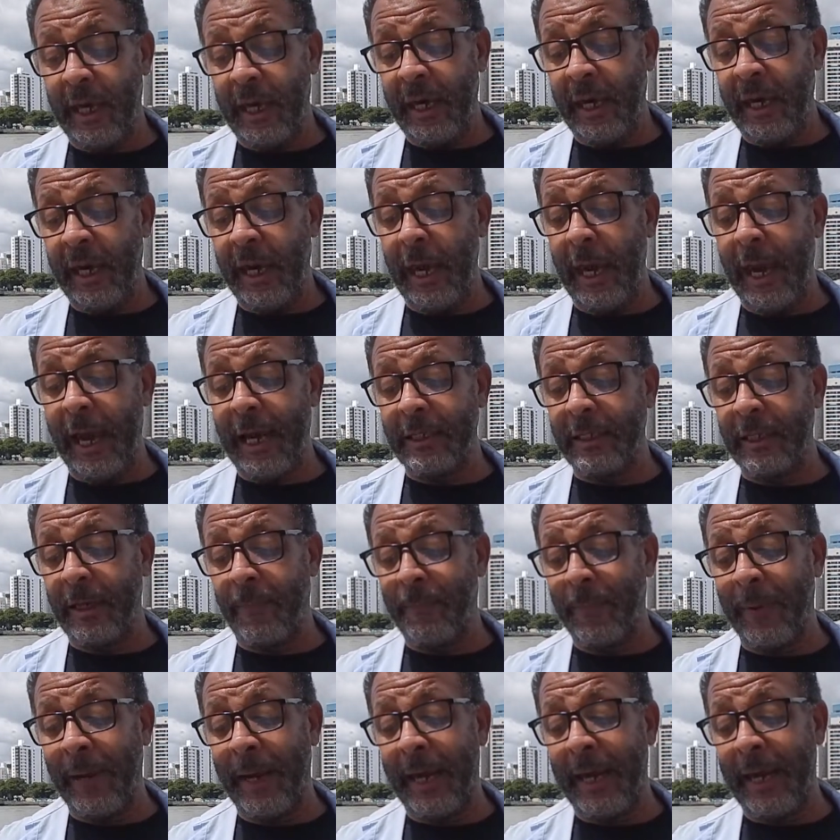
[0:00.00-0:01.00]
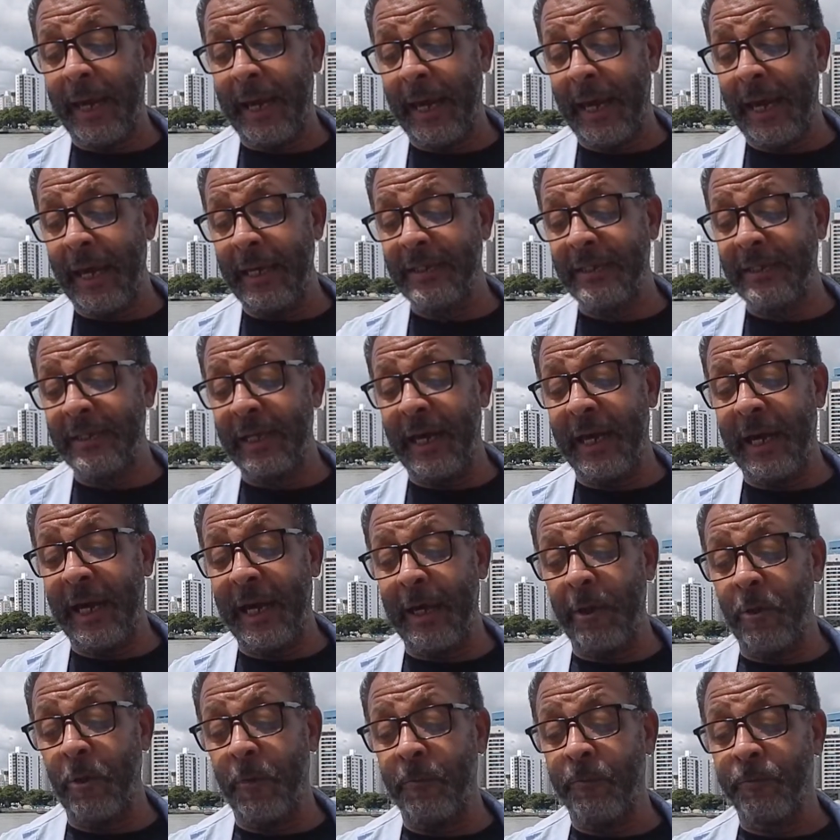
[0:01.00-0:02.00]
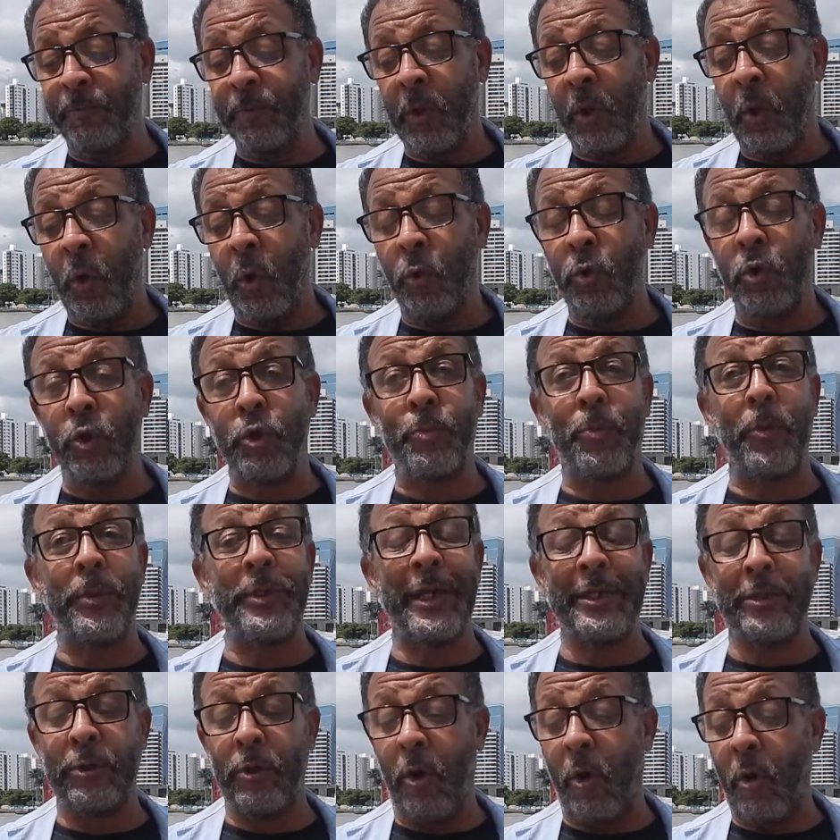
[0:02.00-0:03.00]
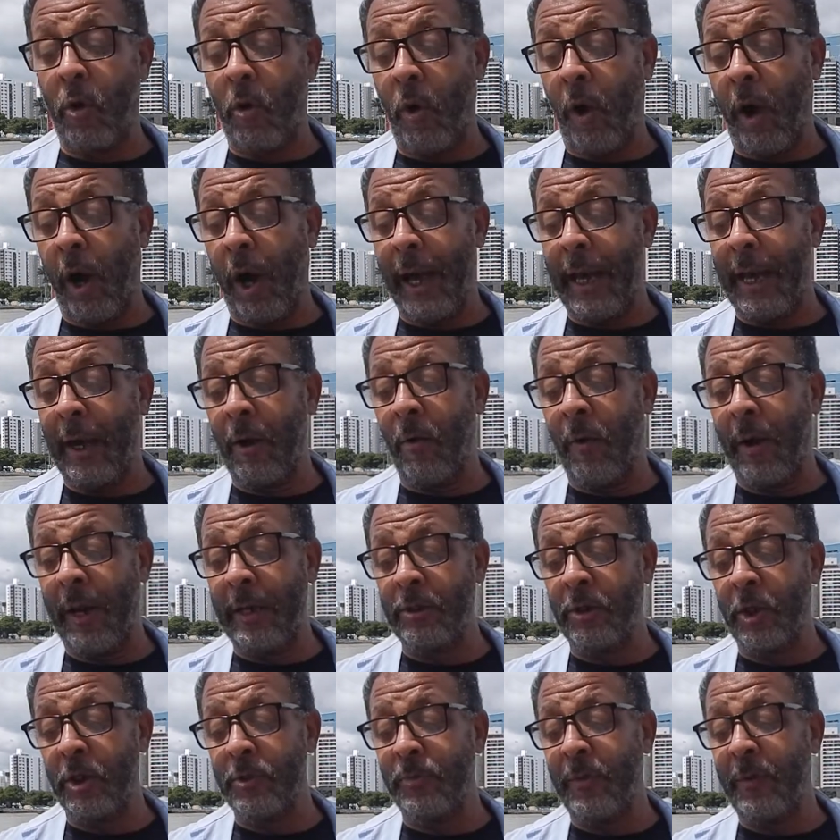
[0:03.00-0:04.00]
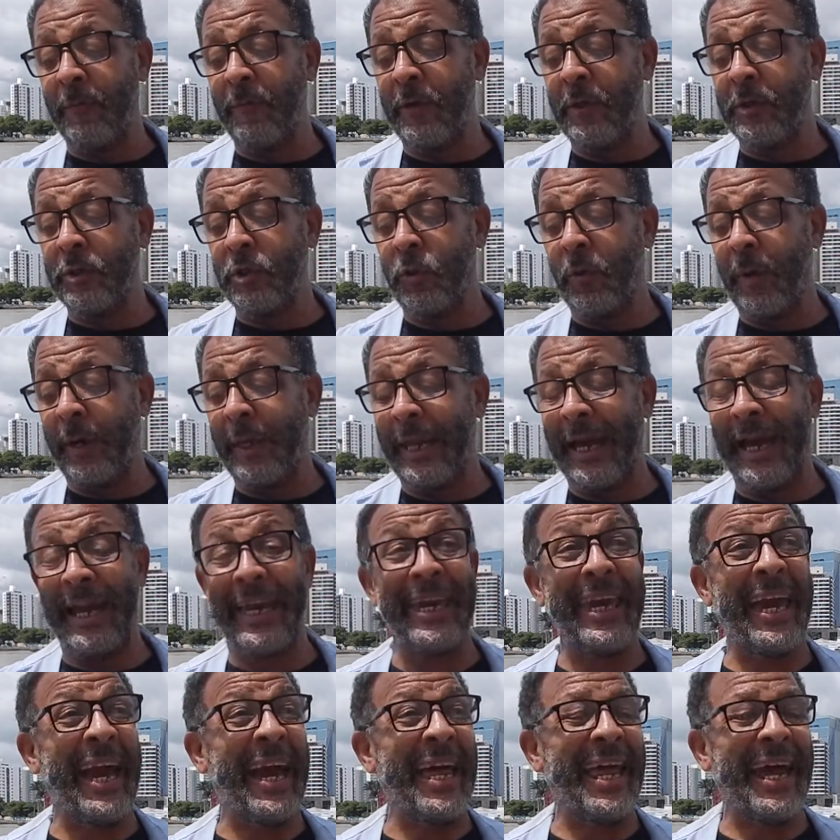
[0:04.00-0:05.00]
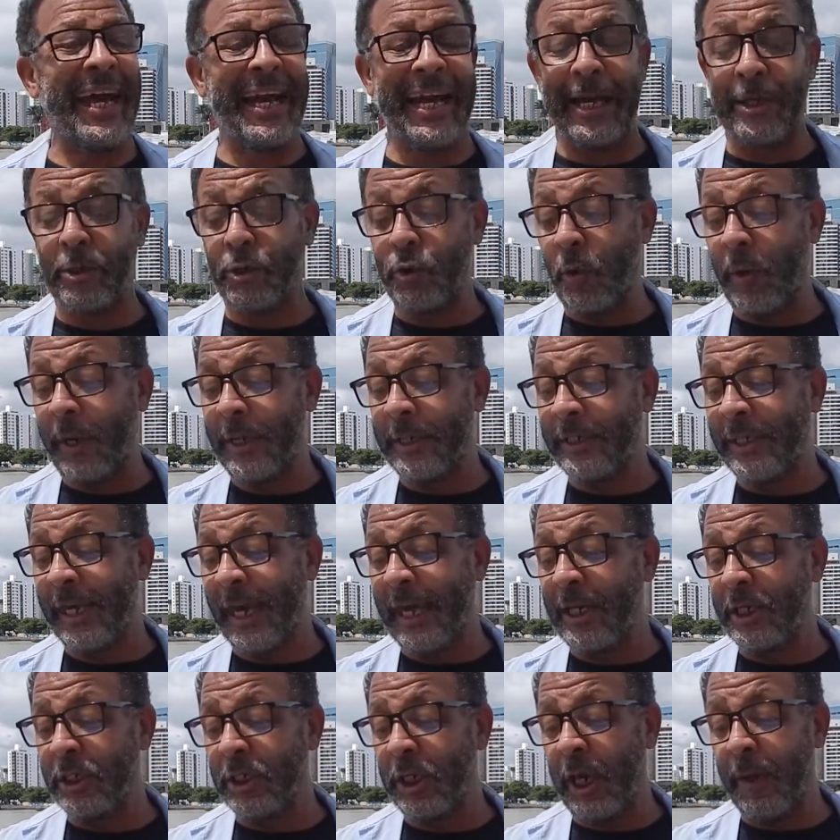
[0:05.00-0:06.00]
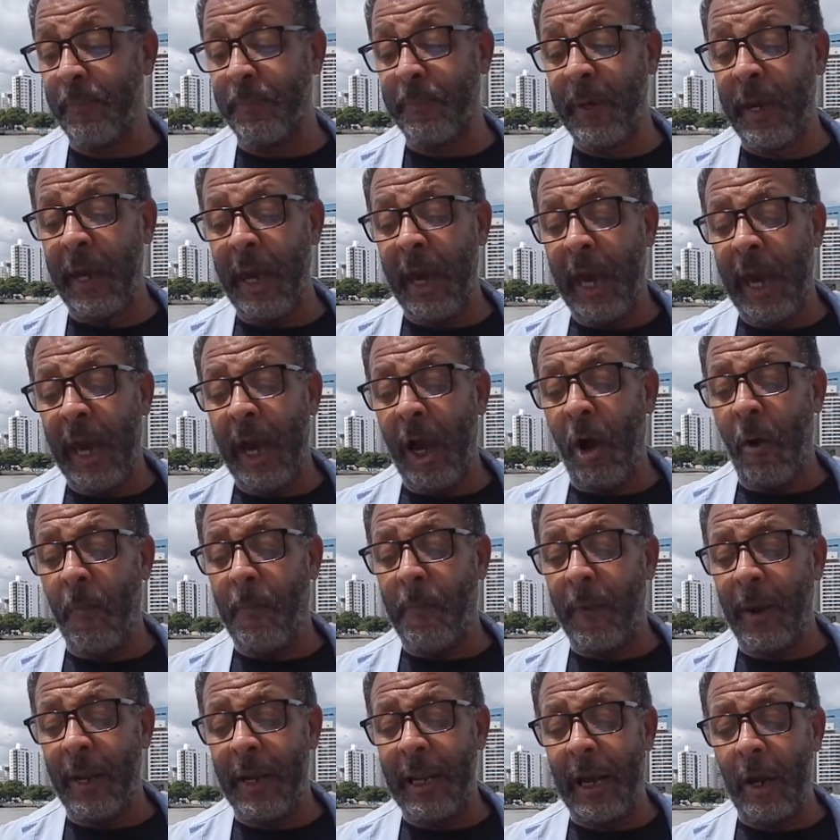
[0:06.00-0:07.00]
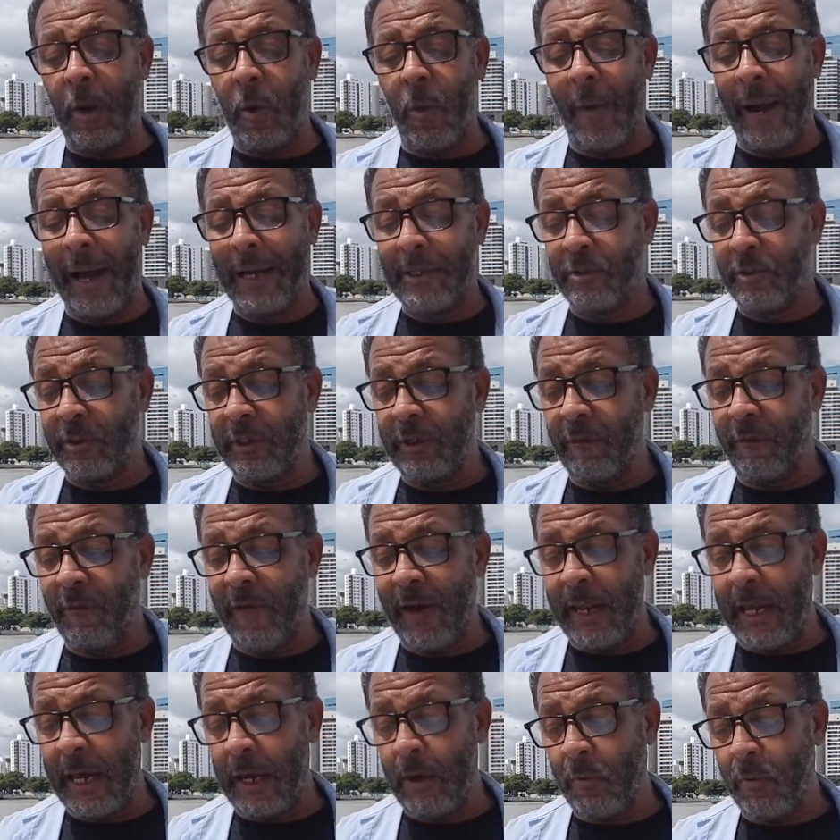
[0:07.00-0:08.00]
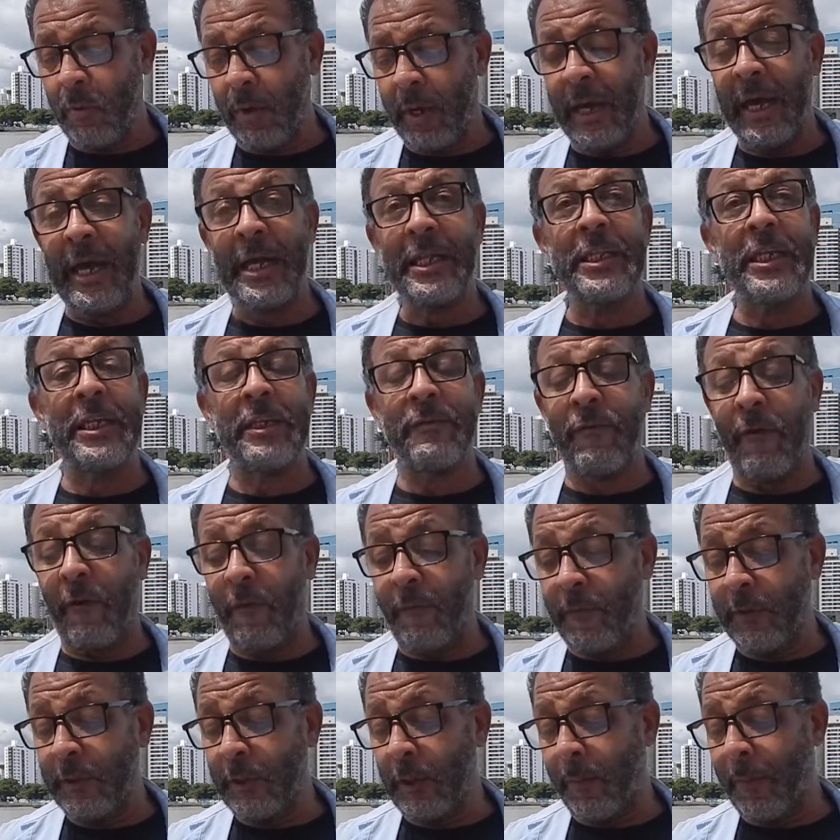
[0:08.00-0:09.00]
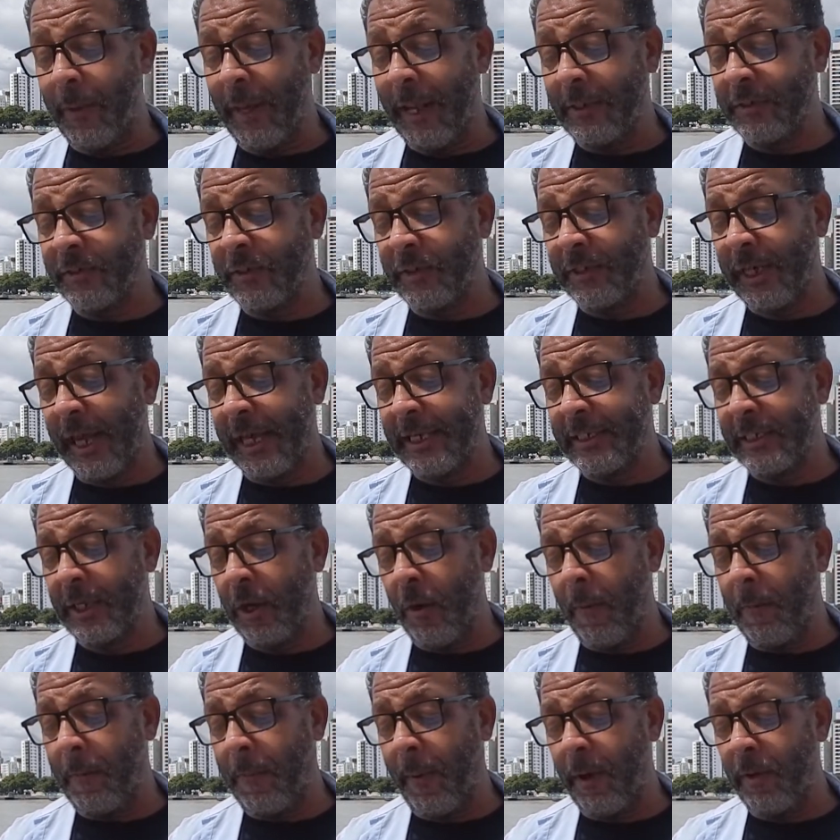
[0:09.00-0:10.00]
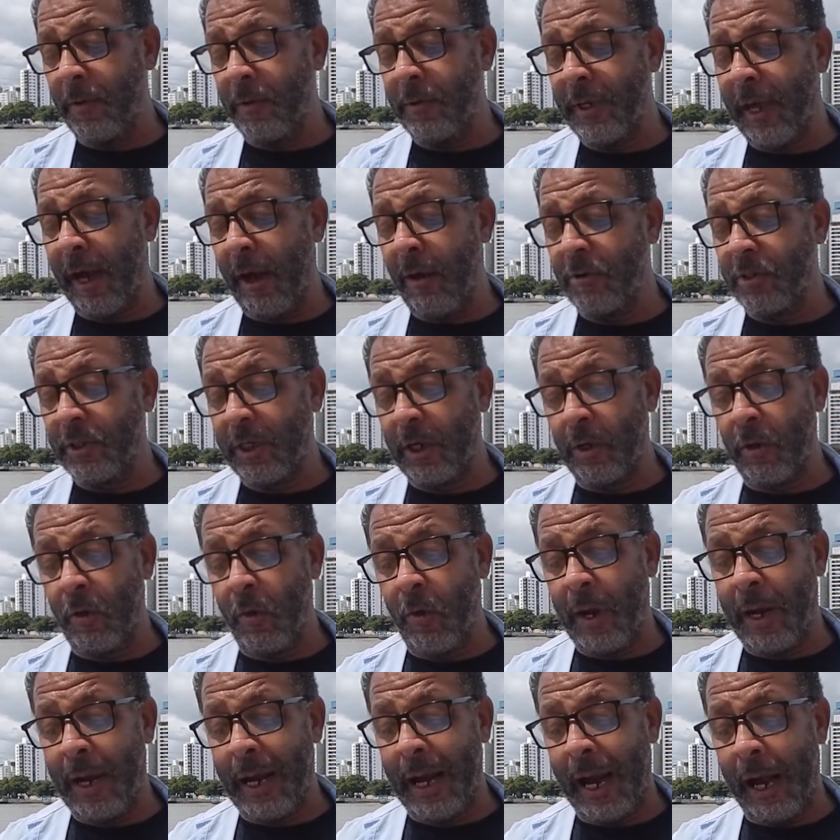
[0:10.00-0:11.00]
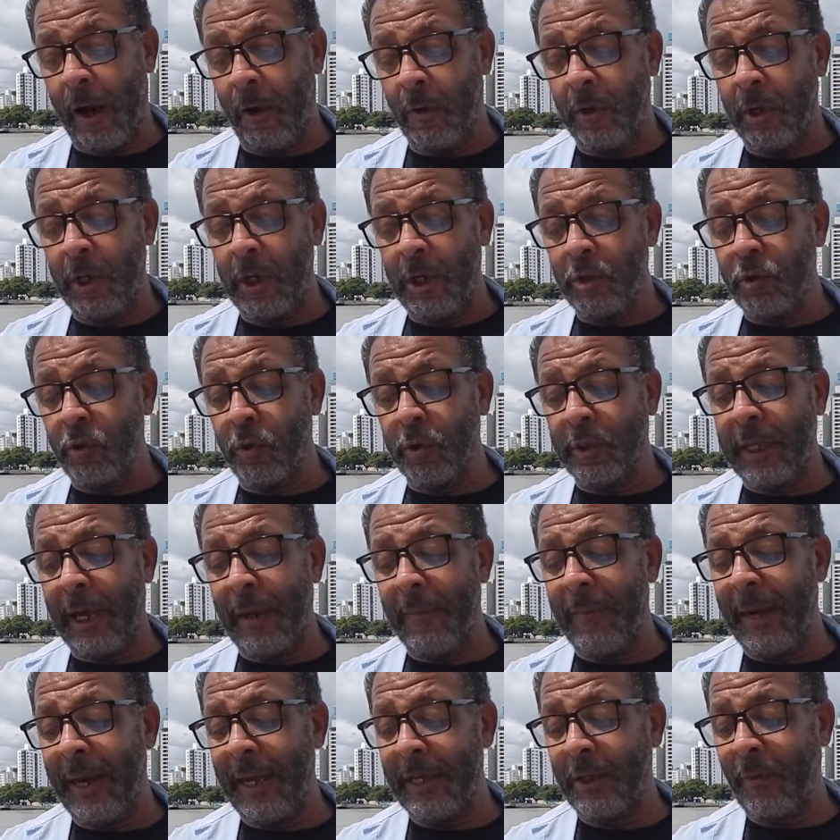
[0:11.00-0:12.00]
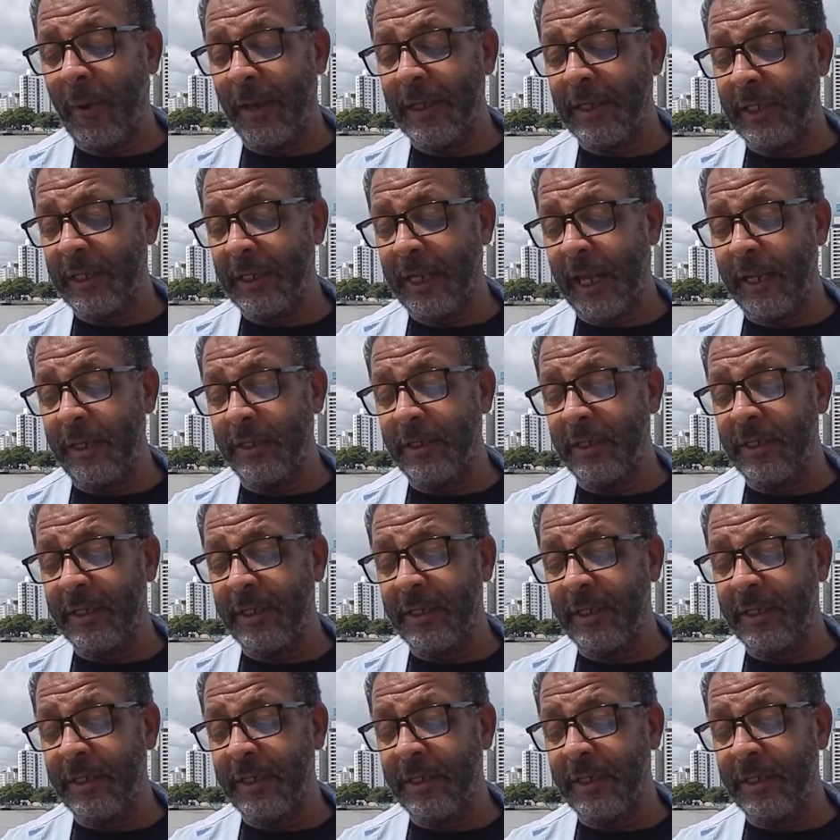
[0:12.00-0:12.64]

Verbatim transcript: E para este ano, um dos projetos que ocorre agora em 2021 é em Aracaju, Sergipe, é o Polo Aquático de Verão, desenvolvido pela Associação Polo Náutica Local, juntamente com a Secretaria de